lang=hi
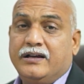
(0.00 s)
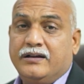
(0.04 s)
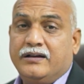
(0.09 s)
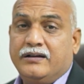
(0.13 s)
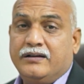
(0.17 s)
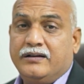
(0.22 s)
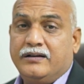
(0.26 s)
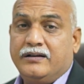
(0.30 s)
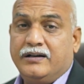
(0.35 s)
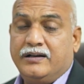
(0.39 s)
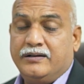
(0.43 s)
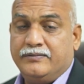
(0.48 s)

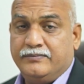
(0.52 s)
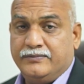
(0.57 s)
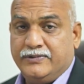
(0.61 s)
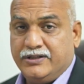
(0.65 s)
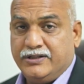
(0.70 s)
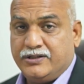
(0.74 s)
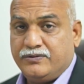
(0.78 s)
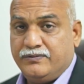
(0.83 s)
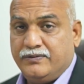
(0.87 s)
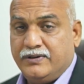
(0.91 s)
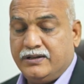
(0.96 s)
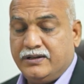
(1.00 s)
आ, हम
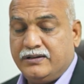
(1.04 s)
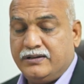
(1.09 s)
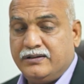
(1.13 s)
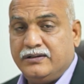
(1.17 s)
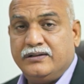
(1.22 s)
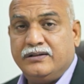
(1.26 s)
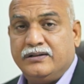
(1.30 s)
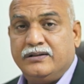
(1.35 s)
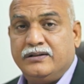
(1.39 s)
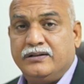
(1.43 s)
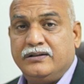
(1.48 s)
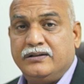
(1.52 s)
इस वक्त
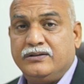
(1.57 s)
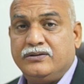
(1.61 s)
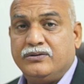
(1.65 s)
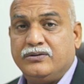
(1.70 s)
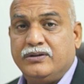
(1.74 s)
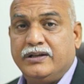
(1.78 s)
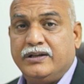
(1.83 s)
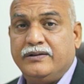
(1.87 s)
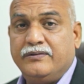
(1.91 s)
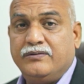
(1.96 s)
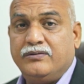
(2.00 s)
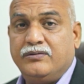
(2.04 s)

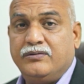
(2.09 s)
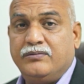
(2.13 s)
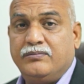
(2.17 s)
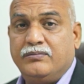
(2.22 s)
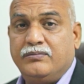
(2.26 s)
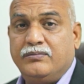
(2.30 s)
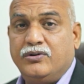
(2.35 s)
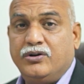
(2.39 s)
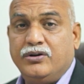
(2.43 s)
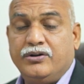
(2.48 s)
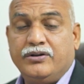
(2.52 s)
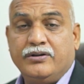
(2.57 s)
जो है वो
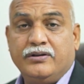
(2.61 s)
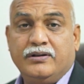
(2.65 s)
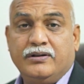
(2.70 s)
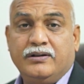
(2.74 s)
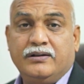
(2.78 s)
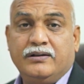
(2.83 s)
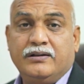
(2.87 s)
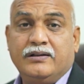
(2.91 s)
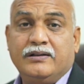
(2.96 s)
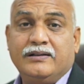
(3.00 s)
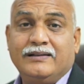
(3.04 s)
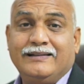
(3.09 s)

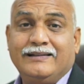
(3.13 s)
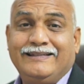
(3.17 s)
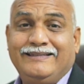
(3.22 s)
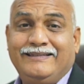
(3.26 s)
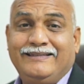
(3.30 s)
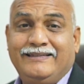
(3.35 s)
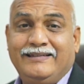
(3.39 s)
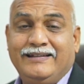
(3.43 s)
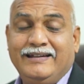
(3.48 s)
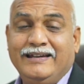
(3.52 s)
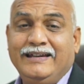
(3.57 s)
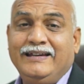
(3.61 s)
मॉड्यूल
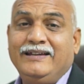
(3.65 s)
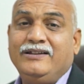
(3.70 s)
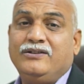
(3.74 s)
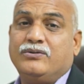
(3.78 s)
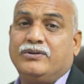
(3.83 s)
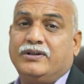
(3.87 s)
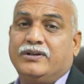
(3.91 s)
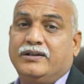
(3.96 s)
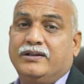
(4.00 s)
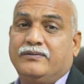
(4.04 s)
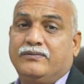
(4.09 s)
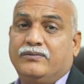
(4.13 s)
थ्री
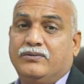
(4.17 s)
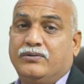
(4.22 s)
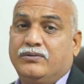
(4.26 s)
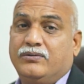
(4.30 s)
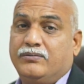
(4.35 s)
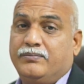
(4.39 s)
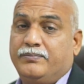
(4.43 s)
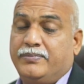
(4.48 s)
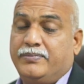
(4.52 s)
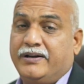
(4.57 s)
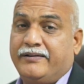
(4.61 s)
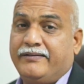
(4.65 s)
जो है वो
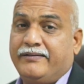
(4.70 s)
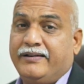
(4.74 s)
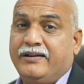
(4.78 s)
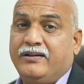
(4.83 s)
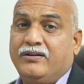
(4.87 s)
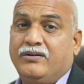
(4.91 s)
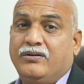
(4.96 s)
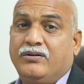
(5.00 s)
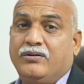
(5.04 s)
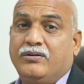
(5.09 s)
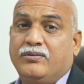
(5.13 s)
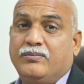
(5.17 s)
पढ़ रहे
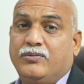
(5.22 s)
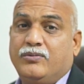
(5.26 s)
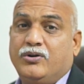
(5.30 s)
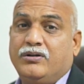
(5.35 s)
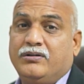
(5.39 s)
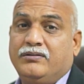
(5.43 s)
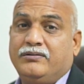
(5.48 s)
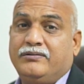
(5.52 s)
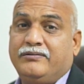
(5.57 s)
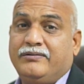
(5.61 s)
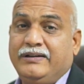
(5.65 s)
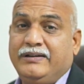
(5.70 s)
हैं और
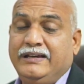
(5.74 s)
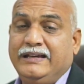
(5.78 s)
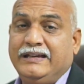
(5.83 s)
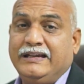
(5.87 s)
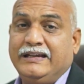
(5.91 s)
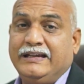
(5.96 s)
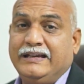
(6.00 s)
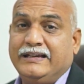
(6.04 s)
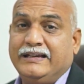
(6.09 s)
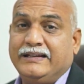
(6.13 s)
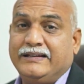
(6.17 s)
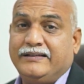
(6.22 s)
मॉड्यूल थ्री
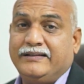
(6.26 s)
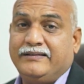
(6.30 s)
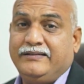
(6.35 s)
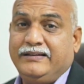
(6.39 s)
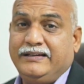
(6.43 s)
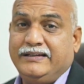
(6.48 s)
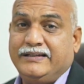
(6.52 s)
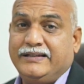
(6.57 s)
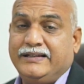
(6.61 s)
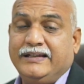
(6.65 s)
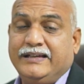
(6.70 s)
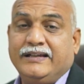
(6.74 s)
की ये
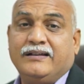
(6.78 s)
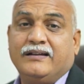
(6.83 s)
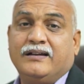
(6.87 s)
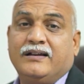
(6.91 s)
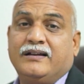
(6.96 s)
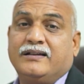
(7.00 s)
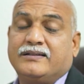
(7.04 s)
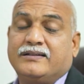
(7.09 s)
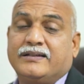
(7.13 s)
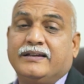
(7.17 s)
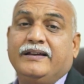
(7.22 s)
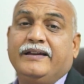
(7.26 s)
तीसरी
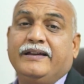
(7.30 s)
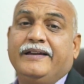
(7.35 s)
क्लास